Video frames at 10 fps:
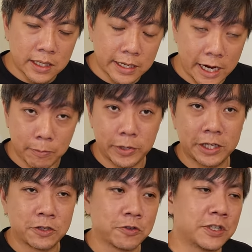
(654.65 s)
两
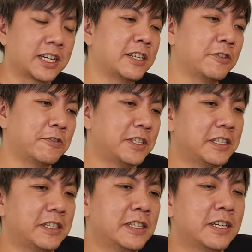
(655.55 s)
倍售价的东
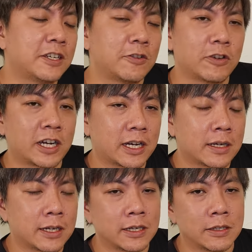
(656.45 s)
西，对
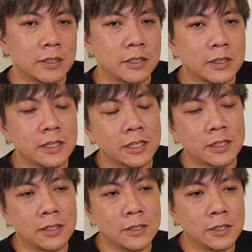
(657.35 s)
啊，那其实也
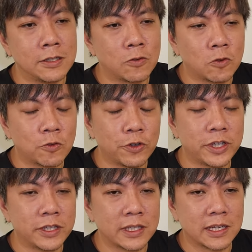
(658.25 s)
真的是多
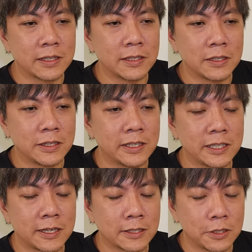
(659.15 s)
亏了这样子的定
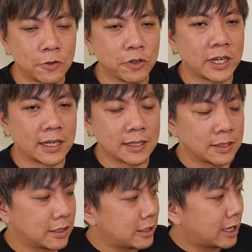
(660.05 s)
价策略啦，
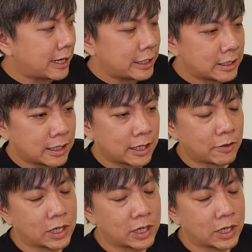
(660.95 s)
让这一台在台